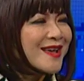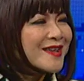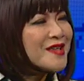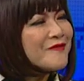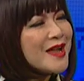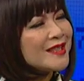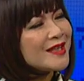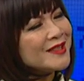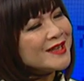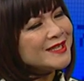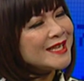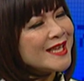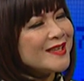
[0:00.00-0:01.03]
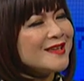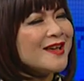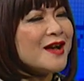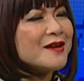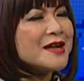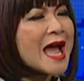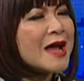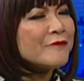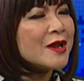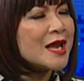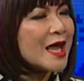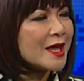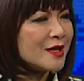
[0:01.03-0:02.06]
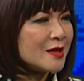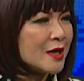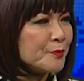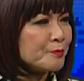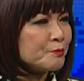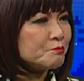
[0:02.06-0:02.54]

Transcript: như vậy thì thưa chị ờ, khác với lại ờ,